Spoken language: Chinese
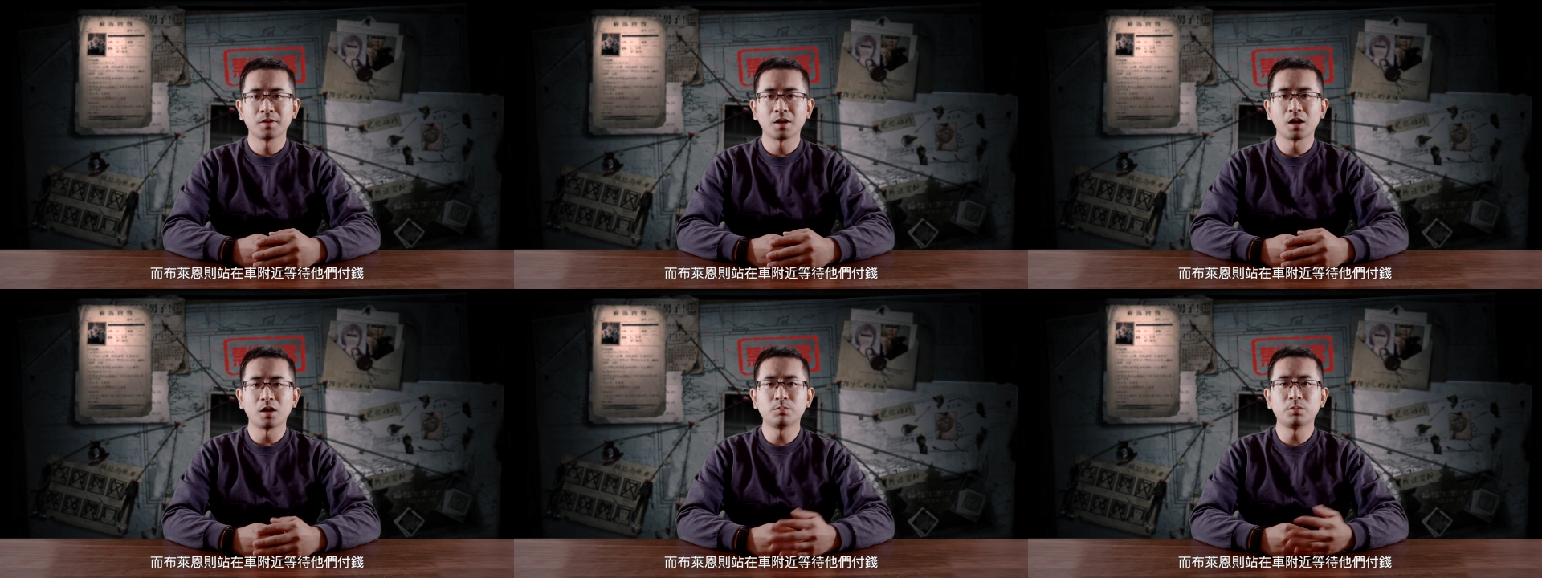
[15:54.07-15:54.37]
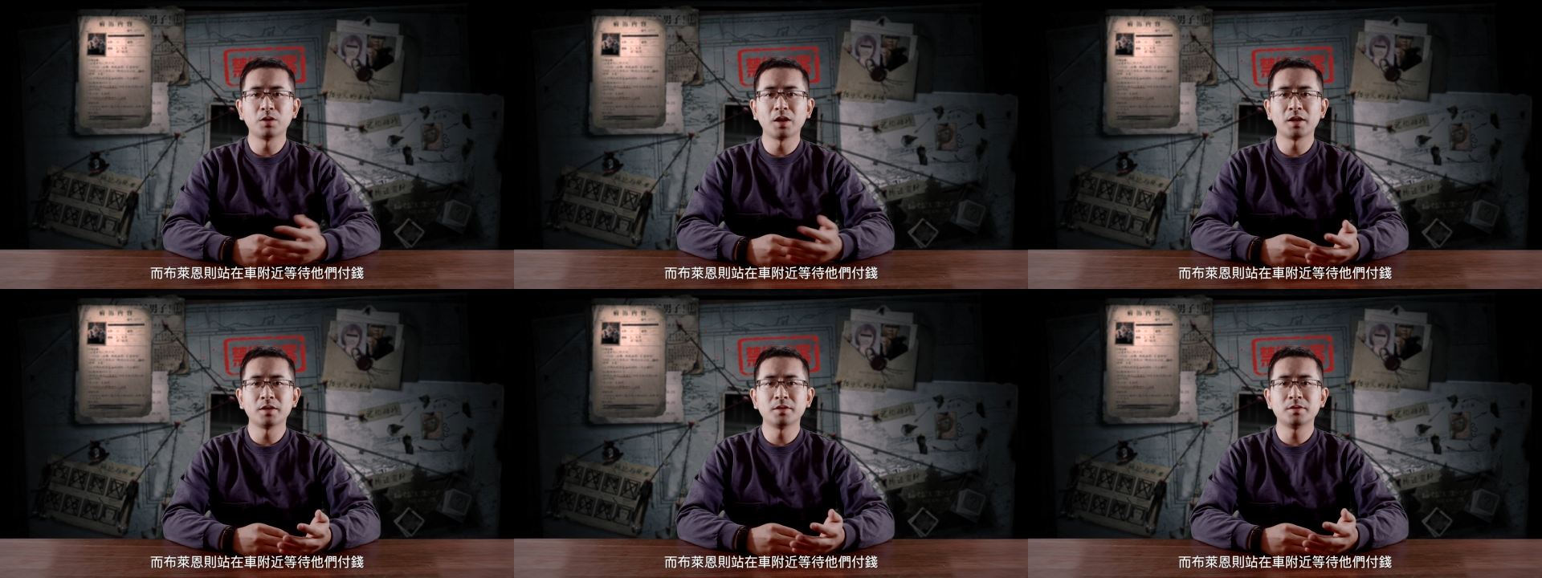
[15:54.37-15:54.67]
而布
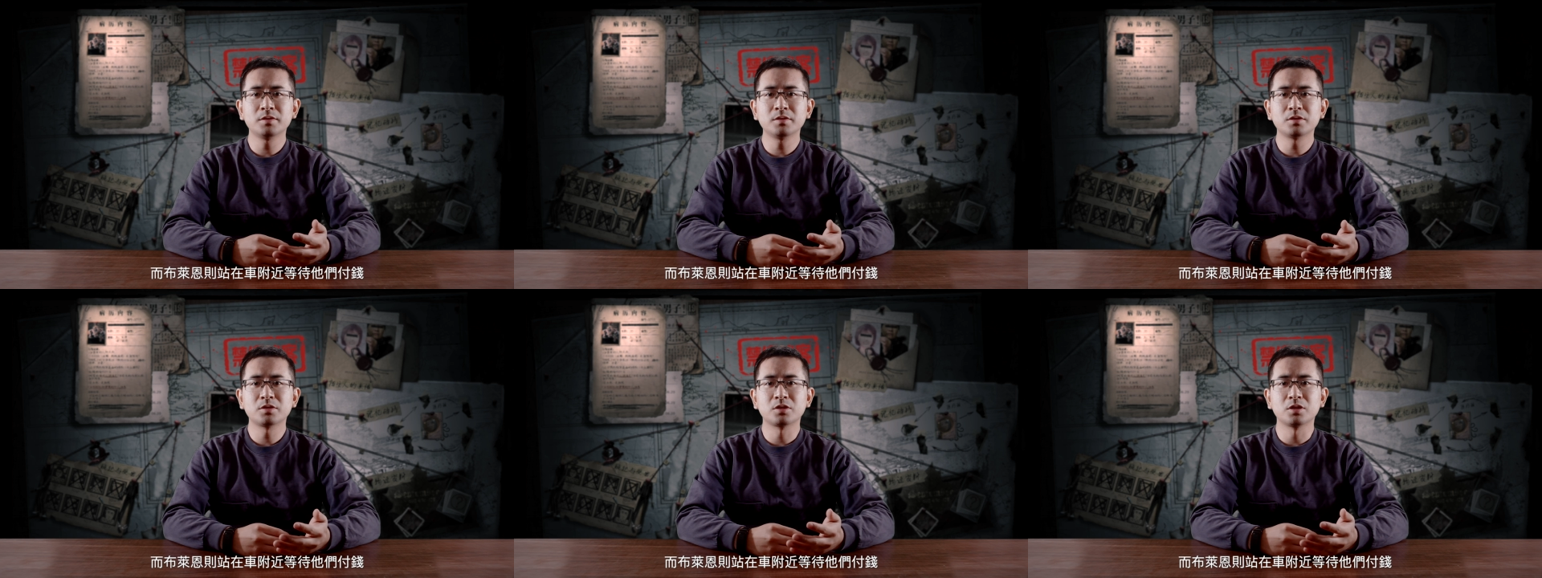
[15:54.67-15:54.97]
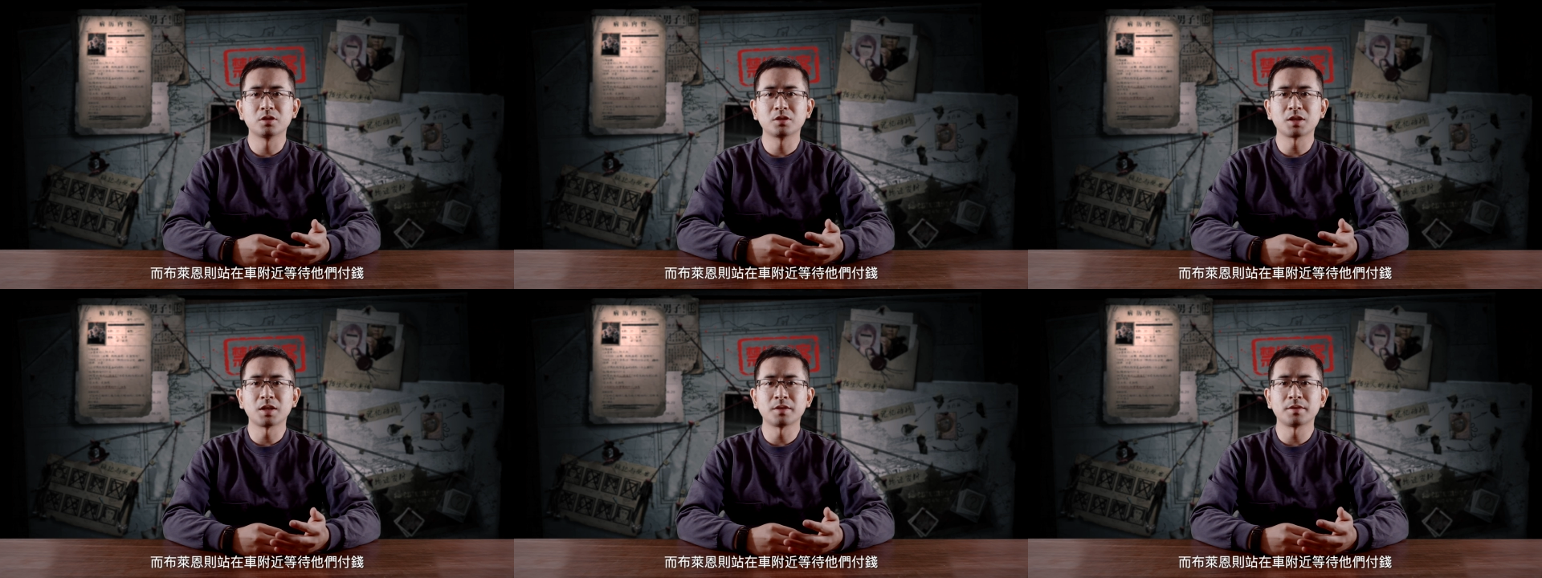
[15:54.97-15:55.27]
莱恩
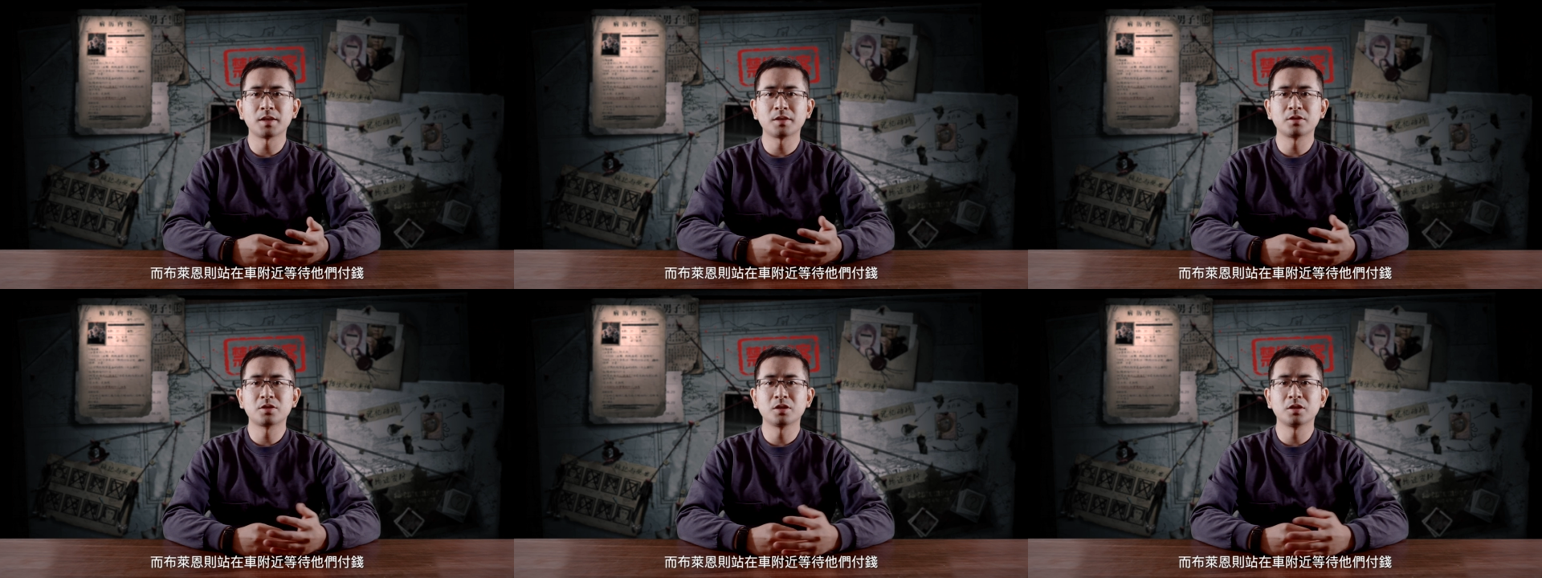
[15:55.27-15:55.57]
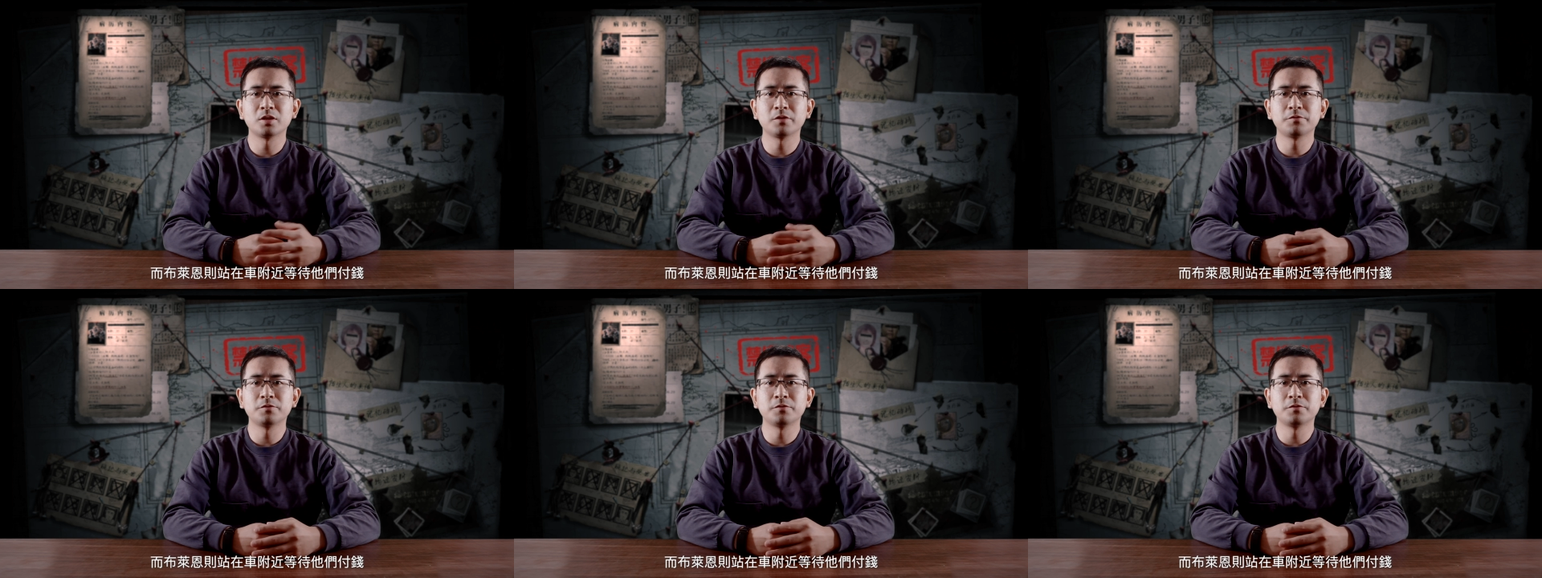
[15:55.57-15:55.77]
则站在车的